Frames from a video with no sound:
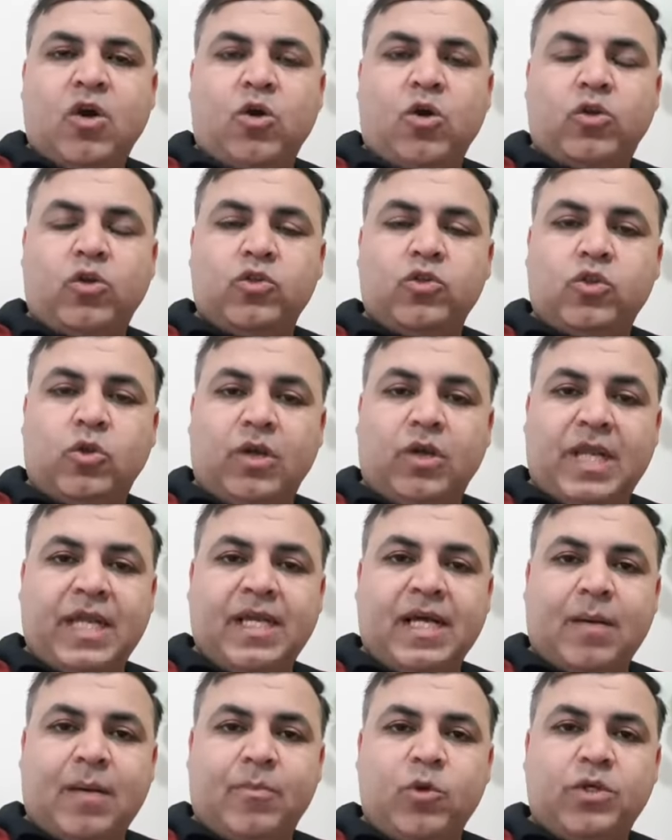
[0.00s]
और दोस्तों
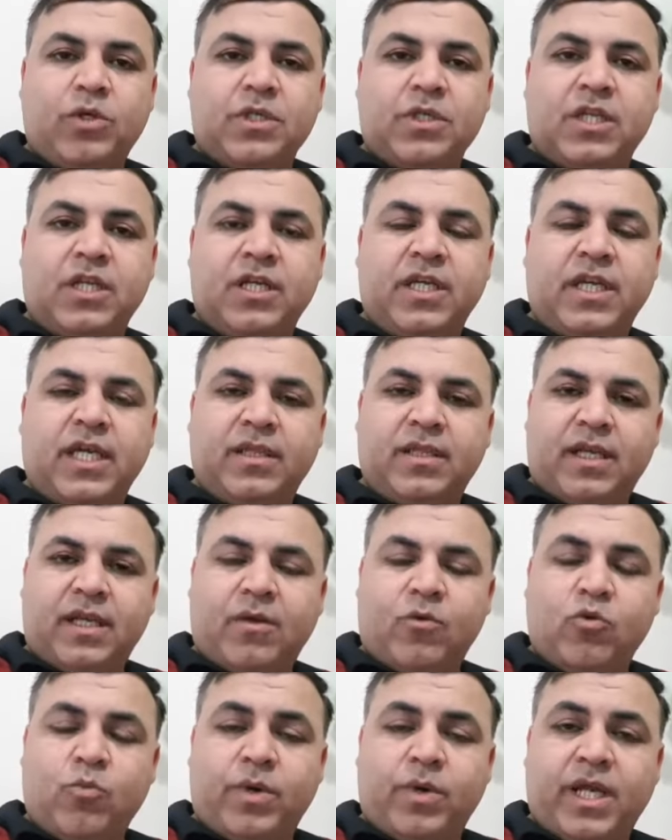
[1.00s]
लिंक आप लोगों की स्क्रीन के
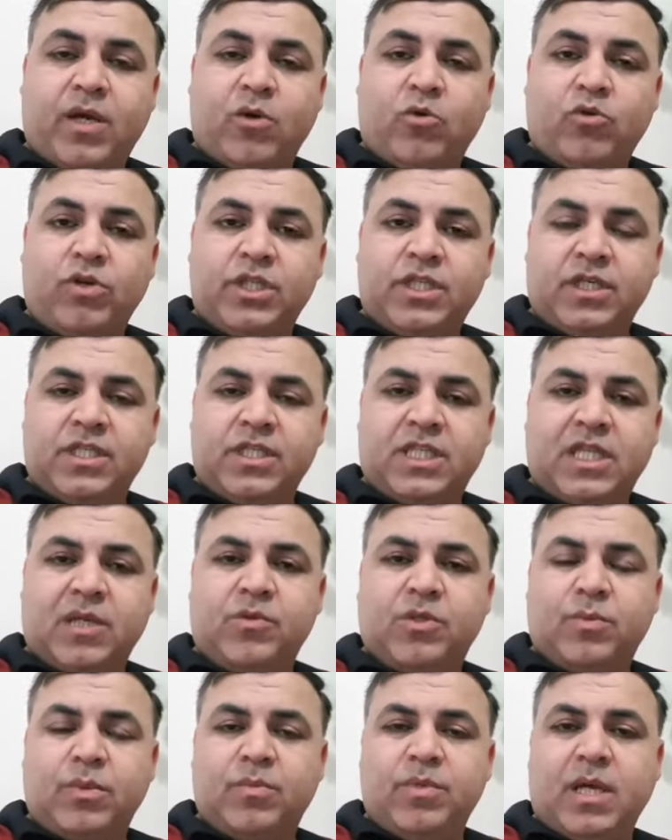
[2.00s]
अंदर है ऊपर है और नीचे
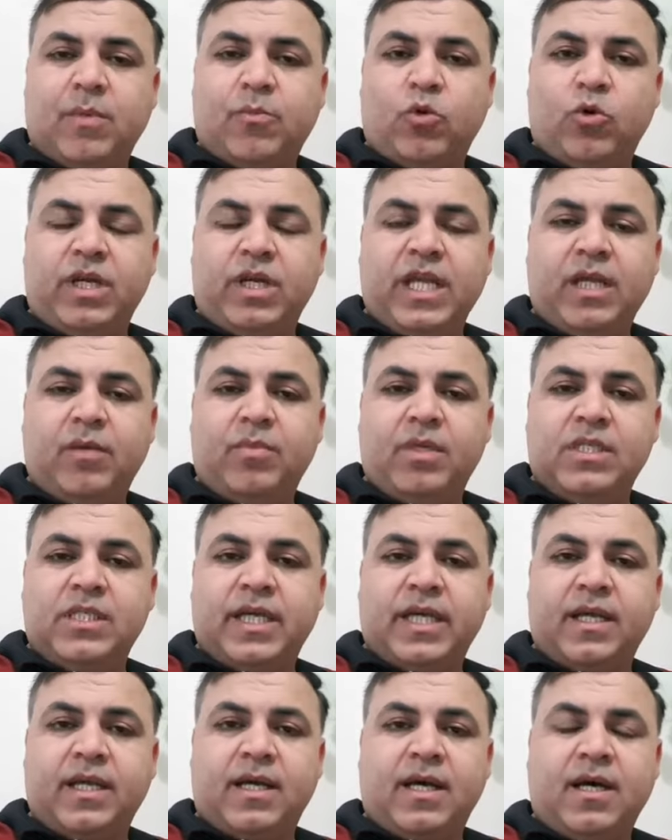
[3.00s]
डिस्क्रिप्शन में भी आपको लिंक मिल
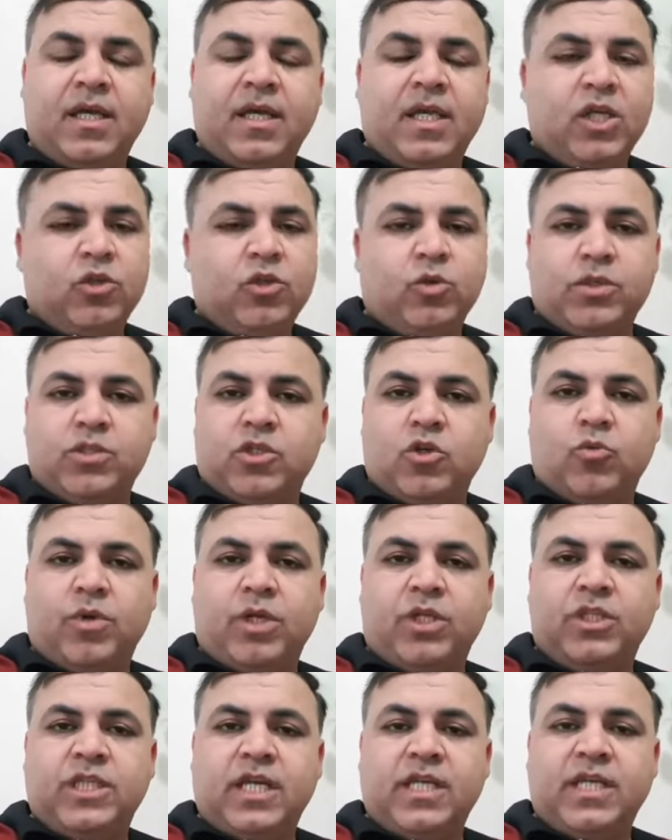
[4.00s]
जाएगा तो इसके
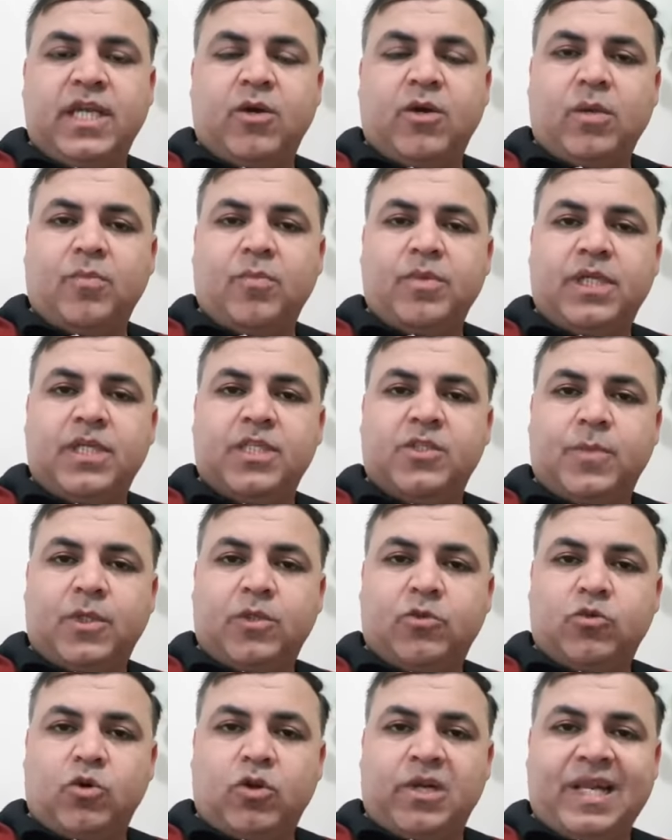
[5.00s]
ऊपर जाइए और अपनी
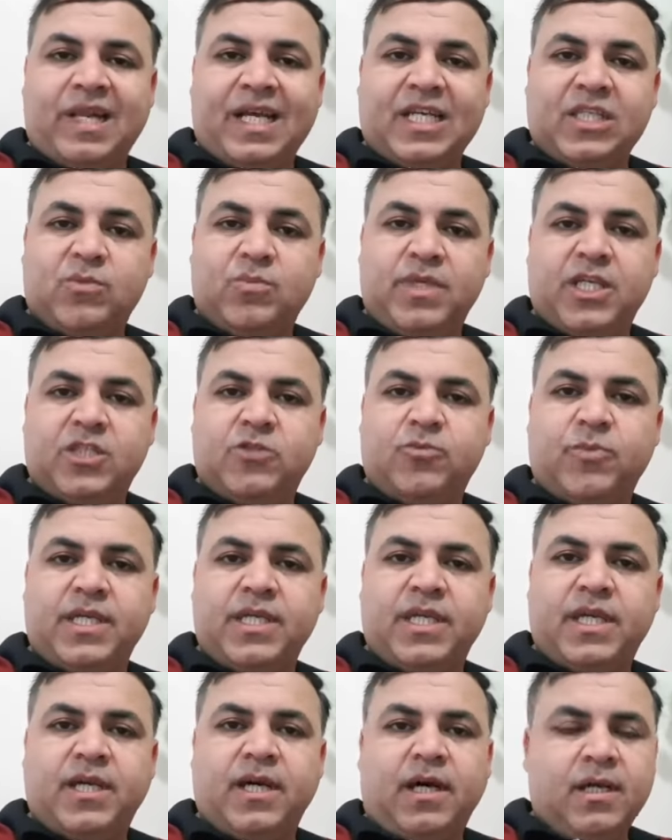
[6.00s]
किस्मत को लाजमी
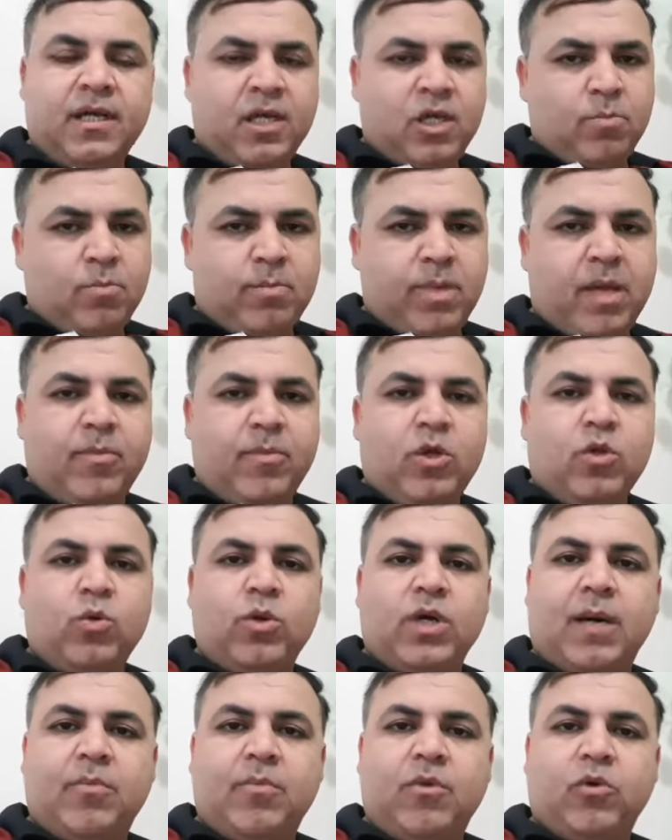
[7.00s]
आजमाइएगा मैं
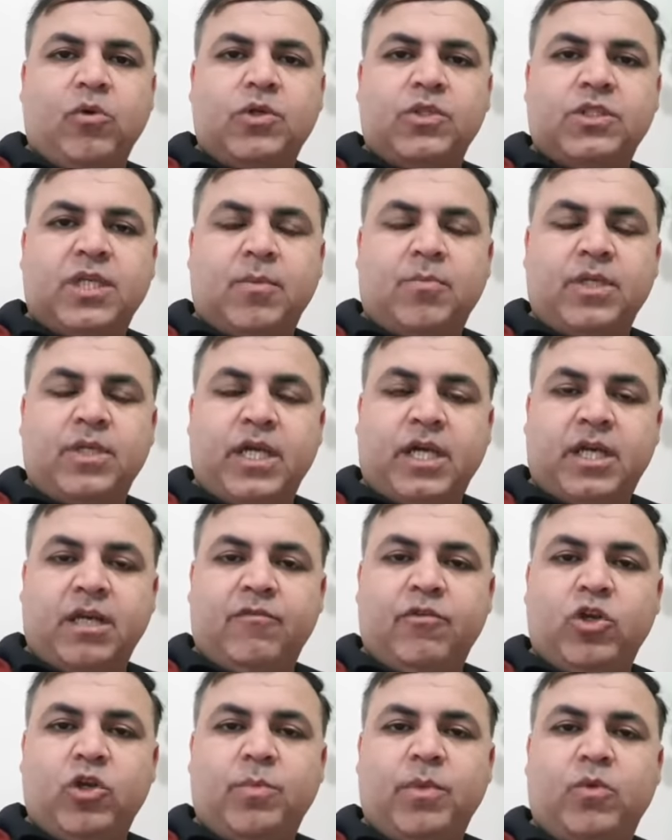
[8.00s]
मिलूंगा आप लोगों से अपनी
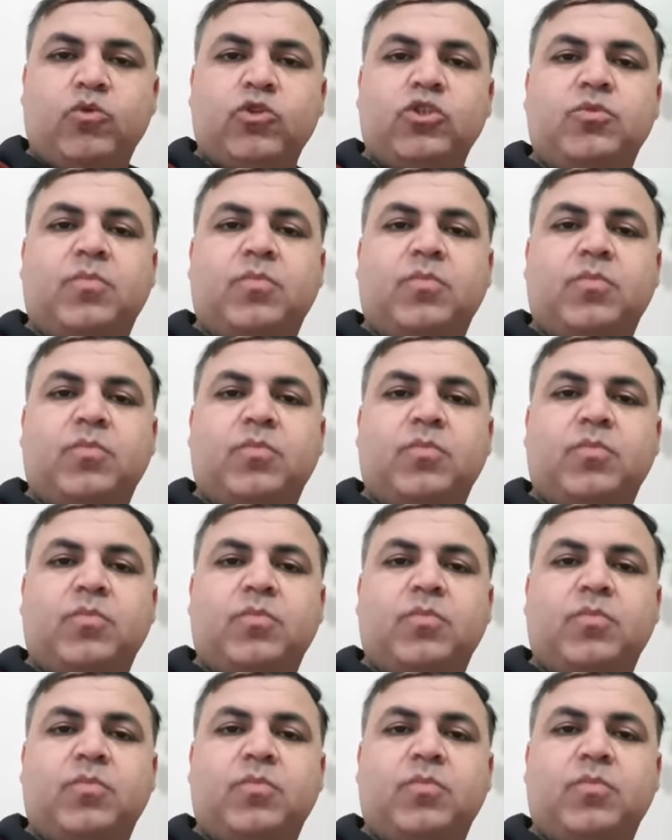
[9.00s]
अगली वीडियो में